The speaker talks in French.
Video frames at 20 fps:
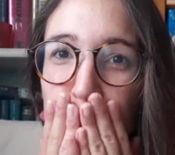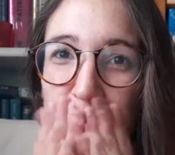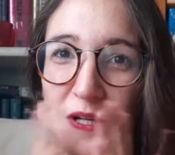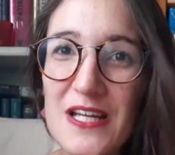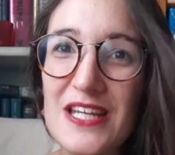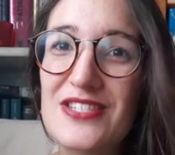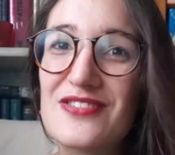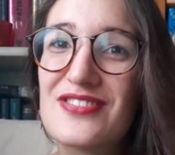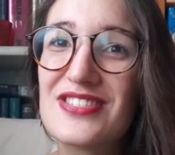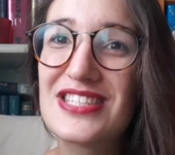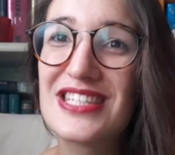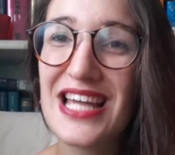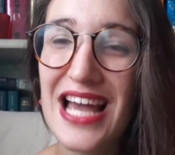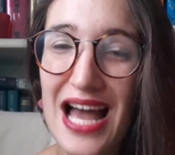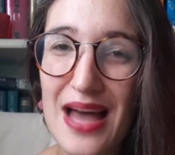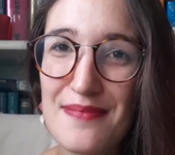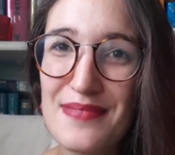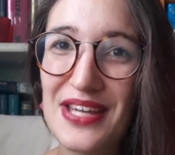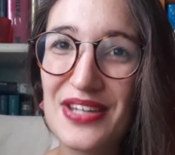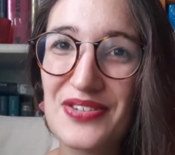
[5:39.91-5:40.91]
et je vous dis
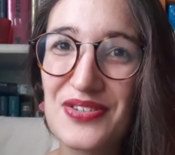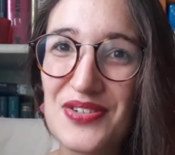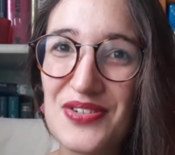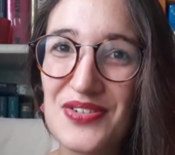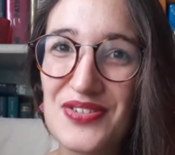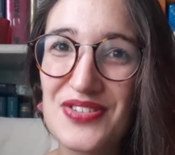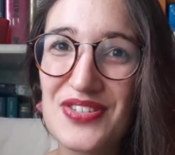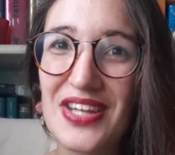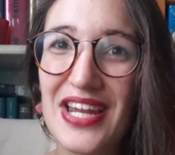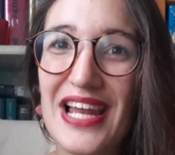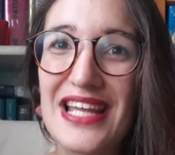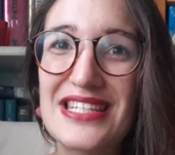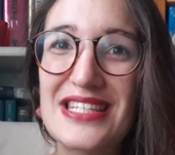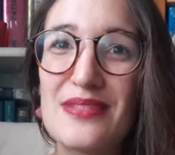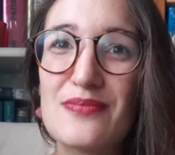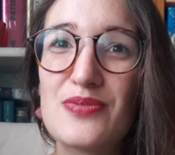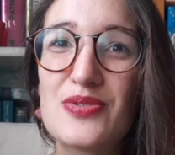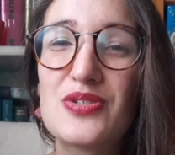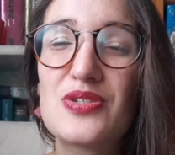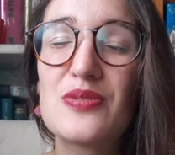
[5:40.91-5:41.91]
à bientôt sur la
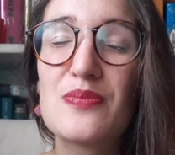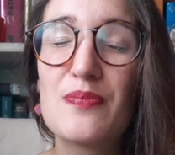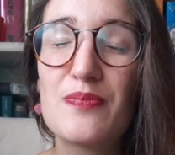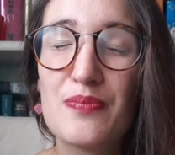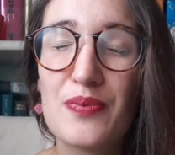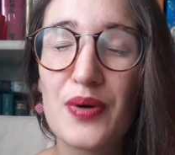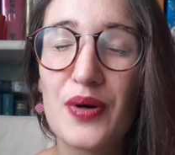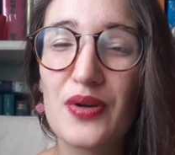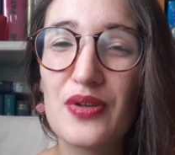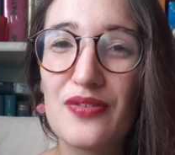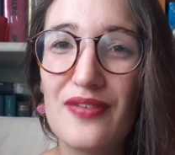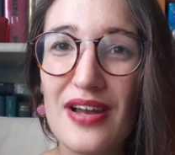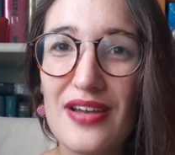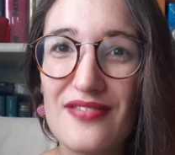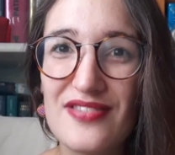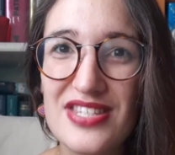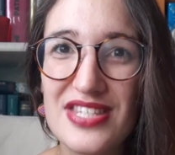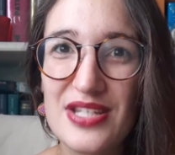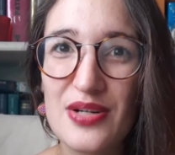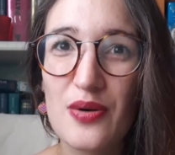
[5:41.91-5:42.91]
chaîne Booktube pour une nouvelle
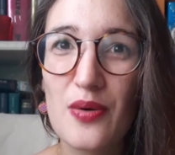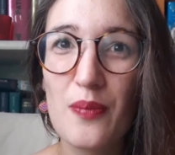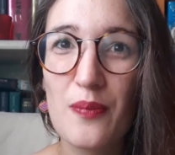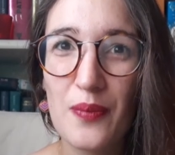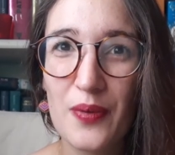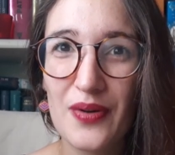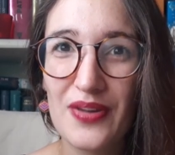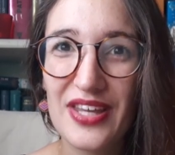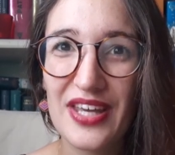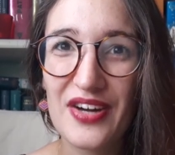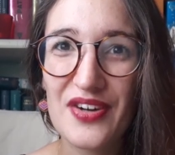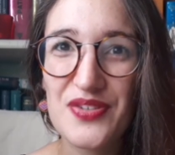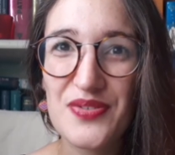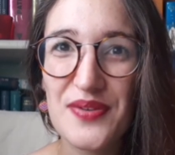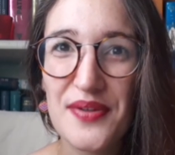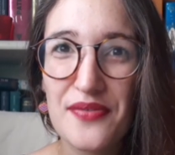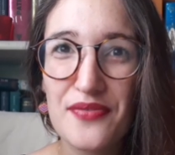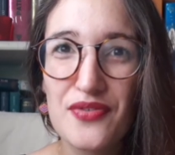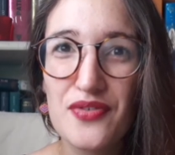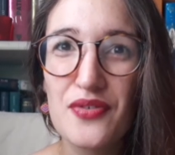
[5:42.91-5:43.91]
vidéo. Prenez grand
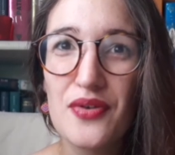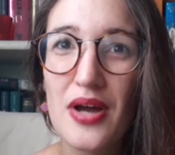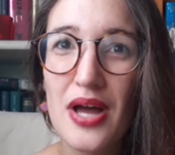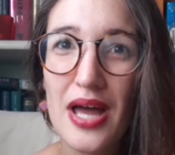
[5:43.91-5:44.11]
soin de vous.